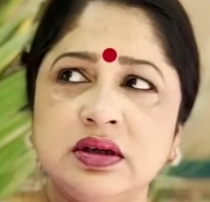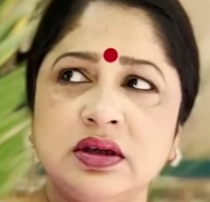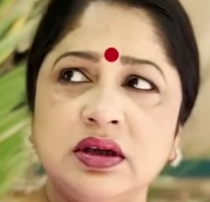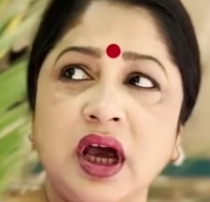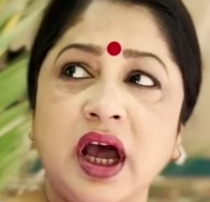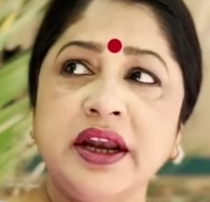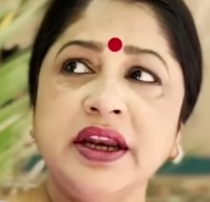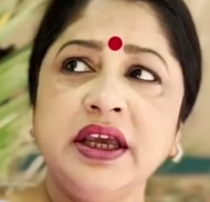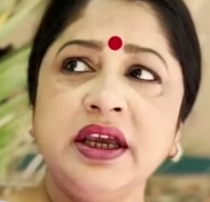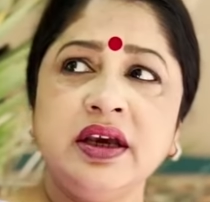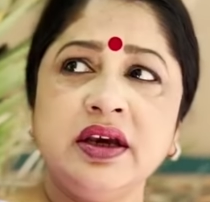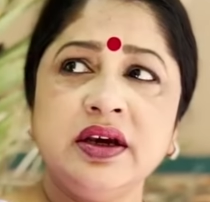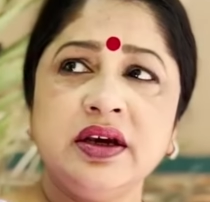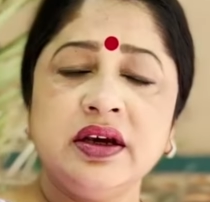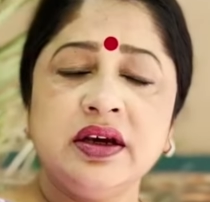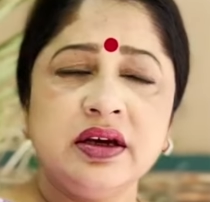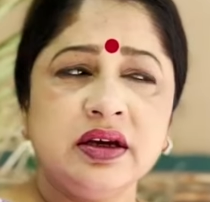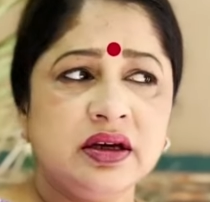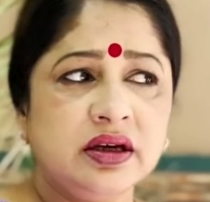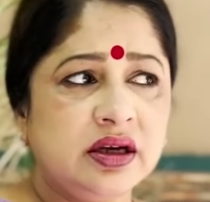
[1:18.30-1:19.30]
हनी
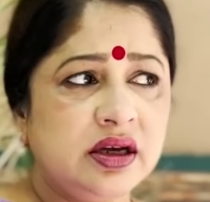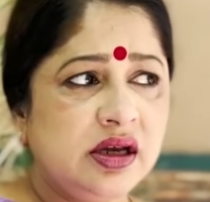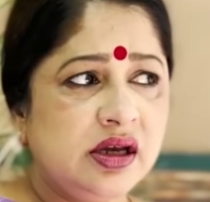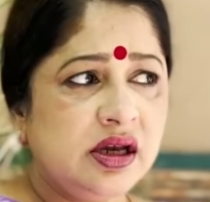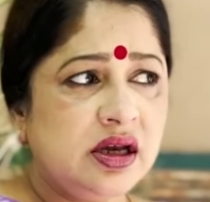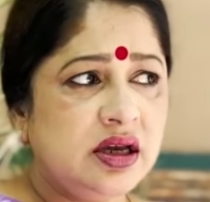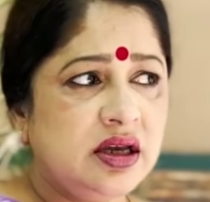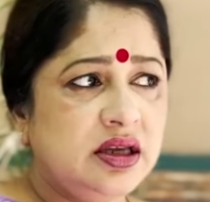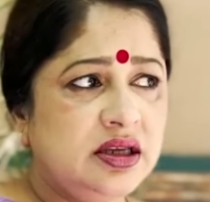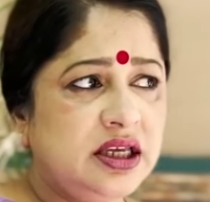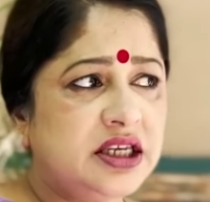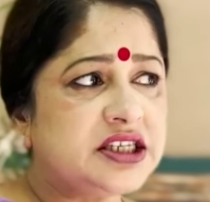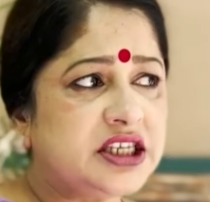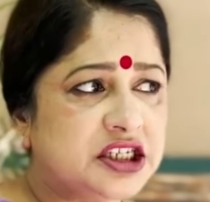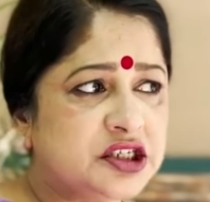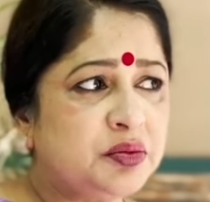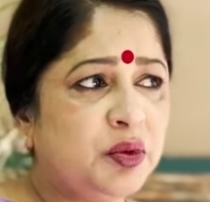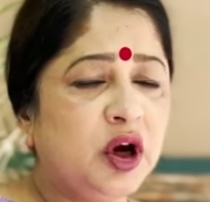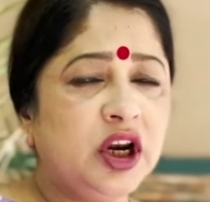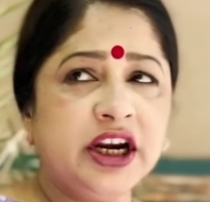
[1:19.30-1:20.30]
ये
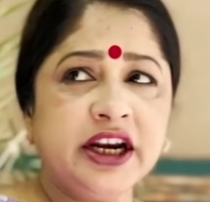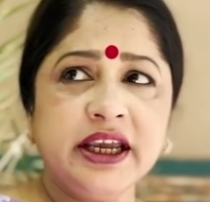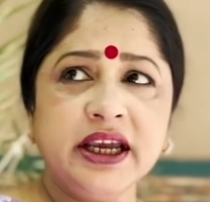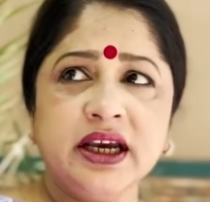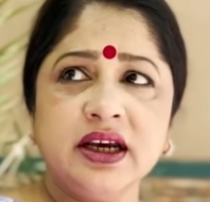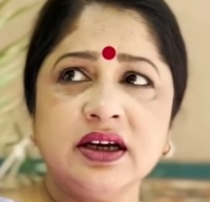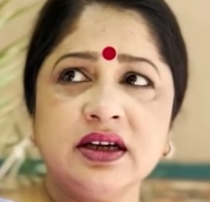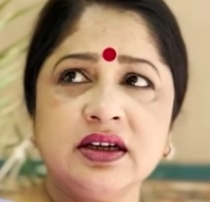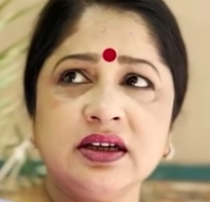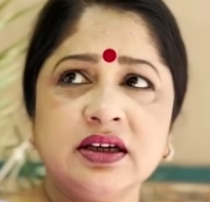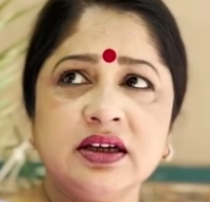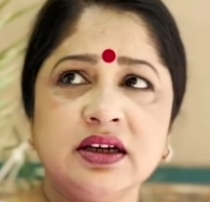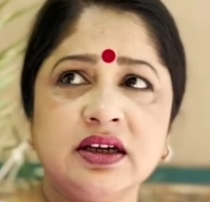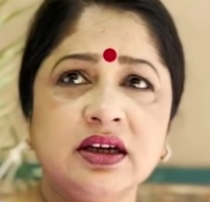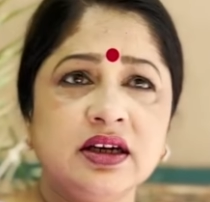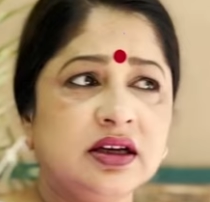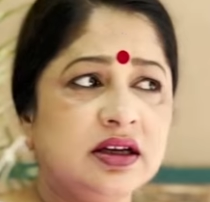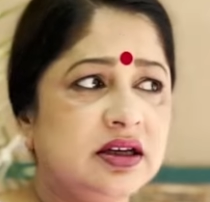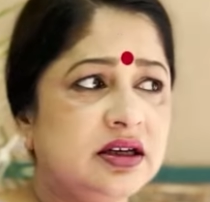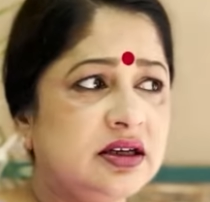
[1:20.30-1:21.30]
सच बोल रही है
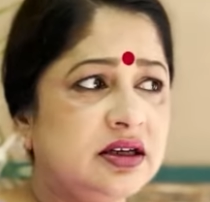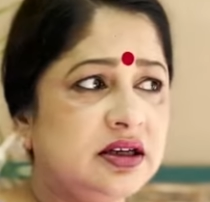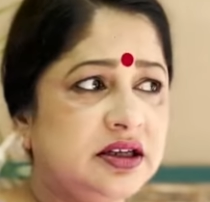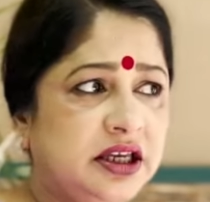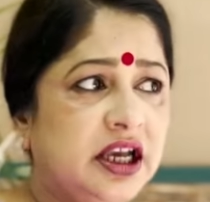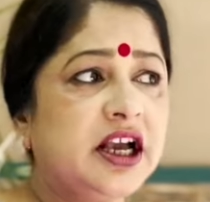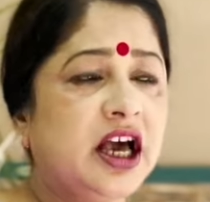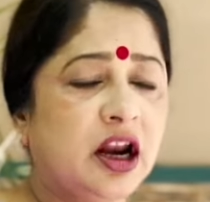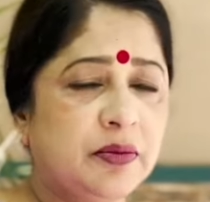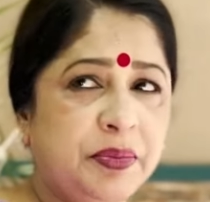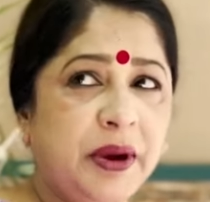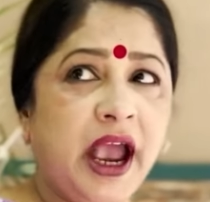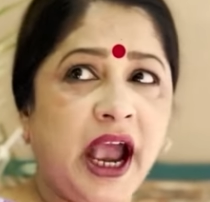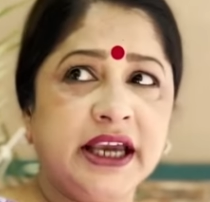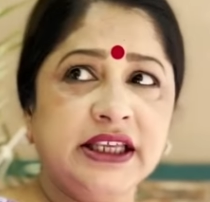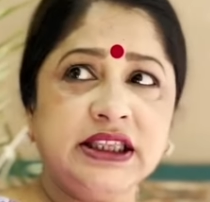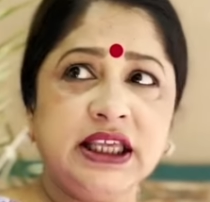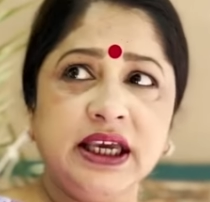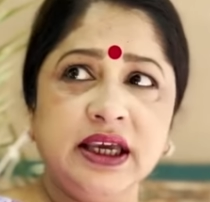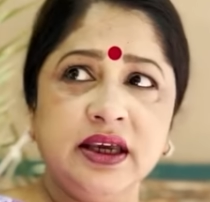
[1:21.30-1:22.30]
ये घर पे
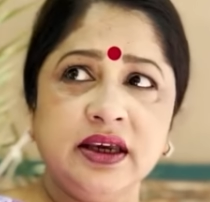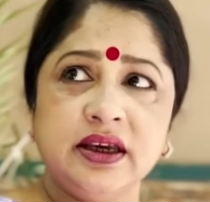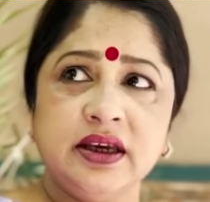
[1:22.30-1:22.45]
आई थी